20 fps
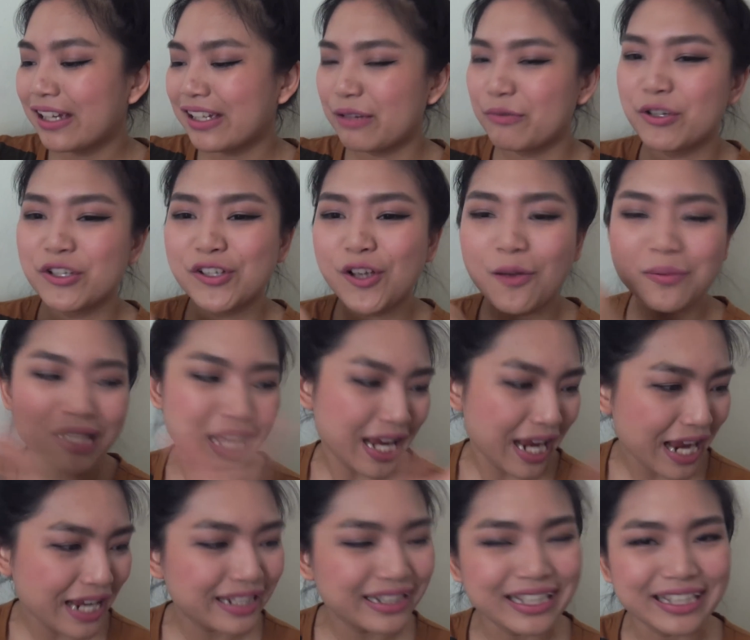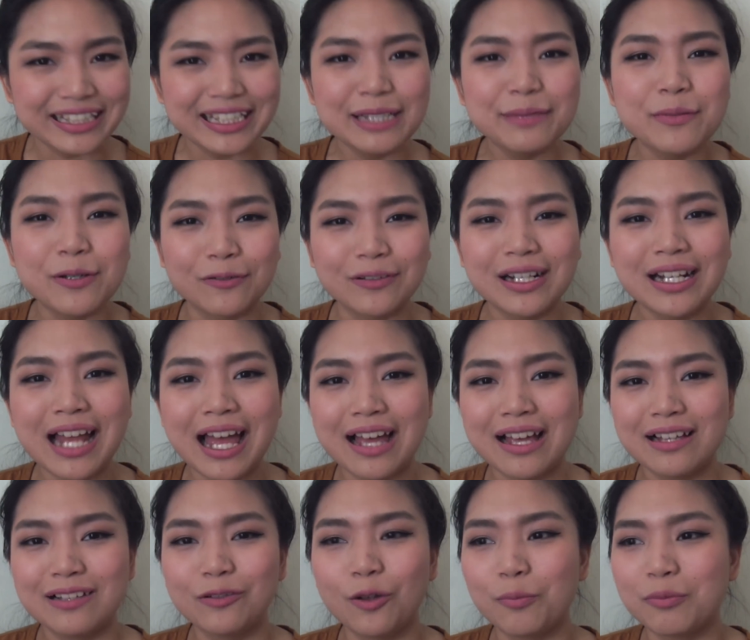แกมก็ชอบใช้ไอ้คลีนซิ่งมิลค์นั่นแหละ
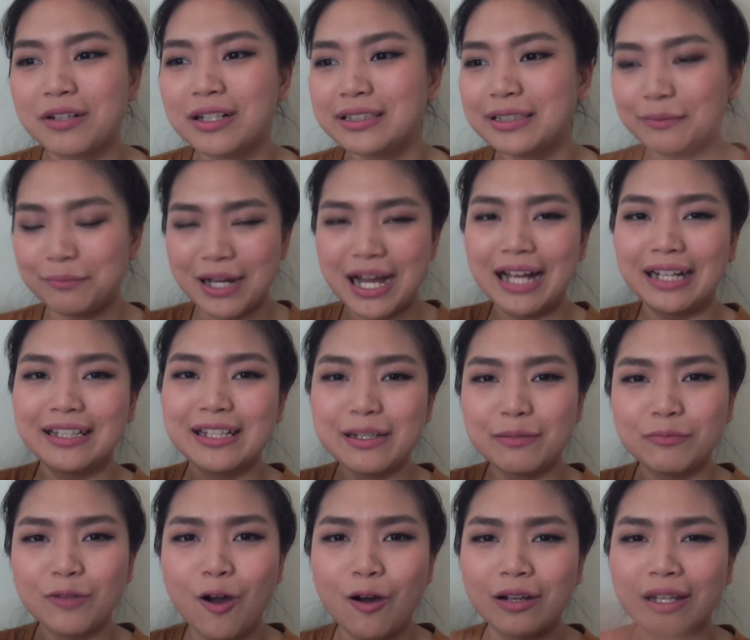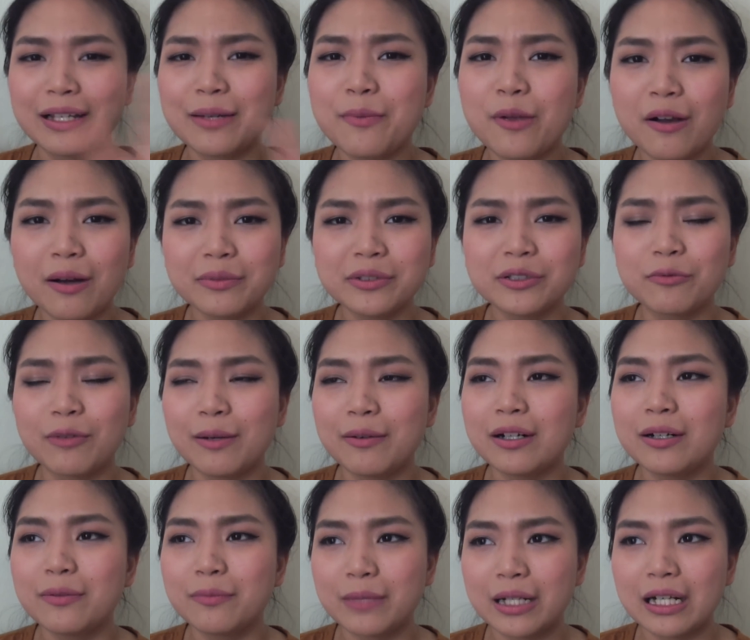ลบเครื่องสำอางที่แกมลองแล้วแกมีความรู้สึกว่า
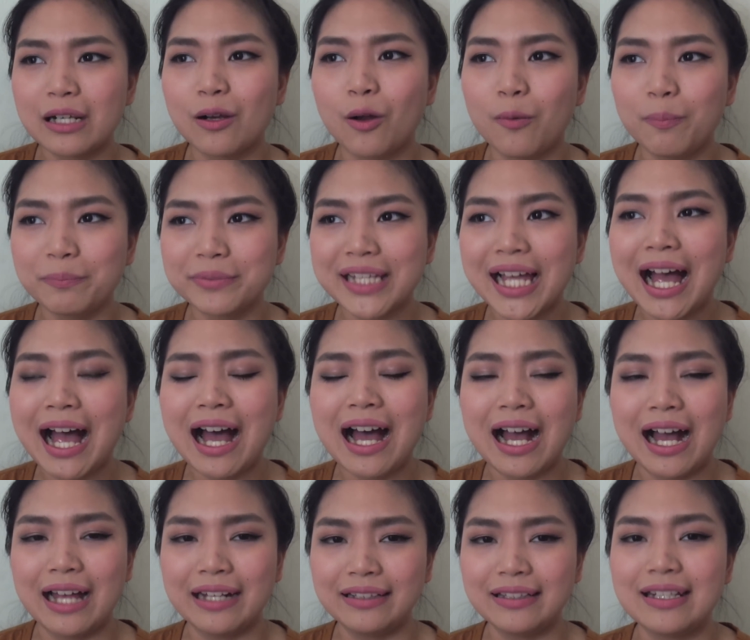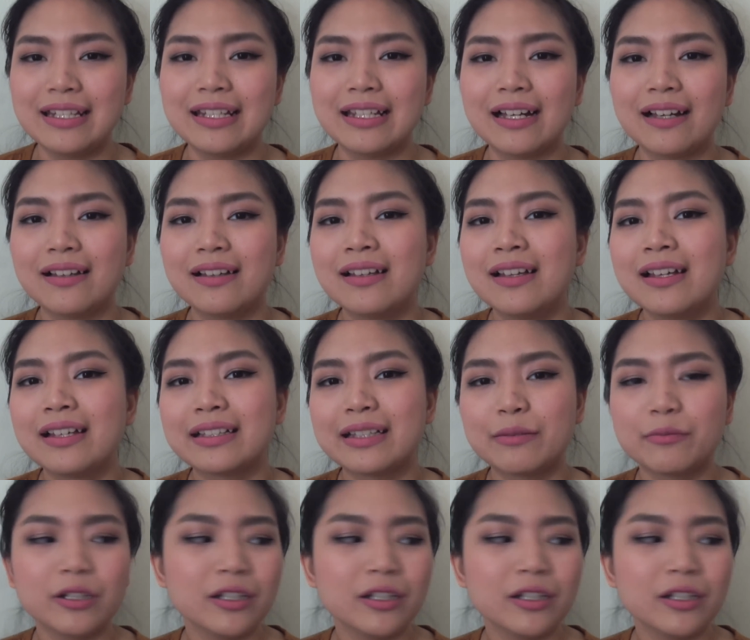เออมันลบสะอาดดีอะแกม